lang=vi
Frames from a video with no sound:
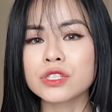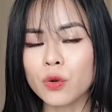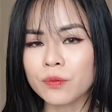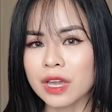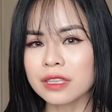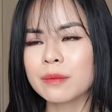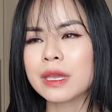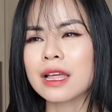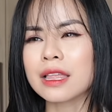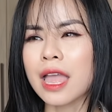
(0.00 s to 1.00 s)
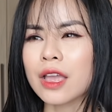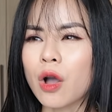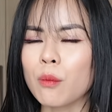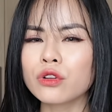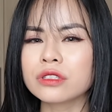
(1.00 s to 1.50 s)
dùng nhá thì mình thấy
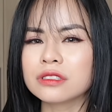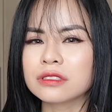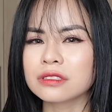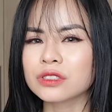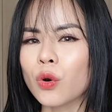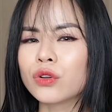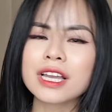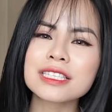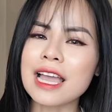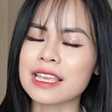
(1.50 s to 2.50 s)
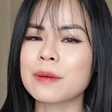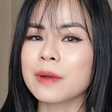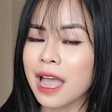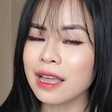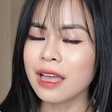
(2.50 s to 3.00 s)
có một số những cái trải nghiệm
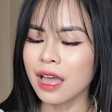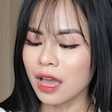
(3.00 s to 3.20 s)
khác